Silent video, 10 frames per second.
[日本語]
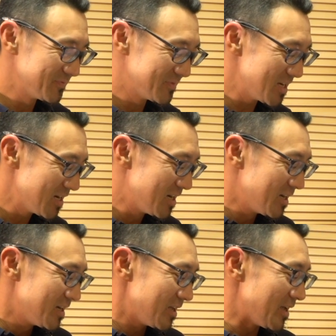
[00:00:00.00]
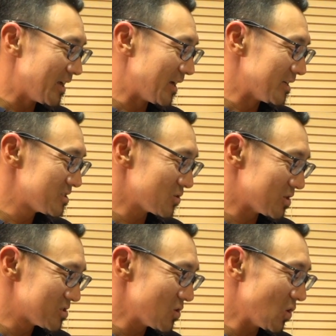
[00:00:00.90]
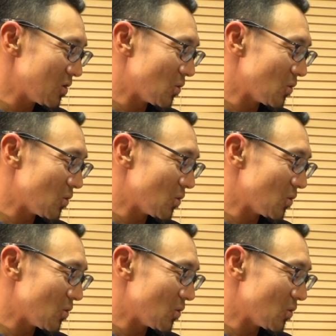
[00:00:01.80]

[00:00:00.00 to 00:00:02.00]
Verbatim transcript: で、えー、ストレスを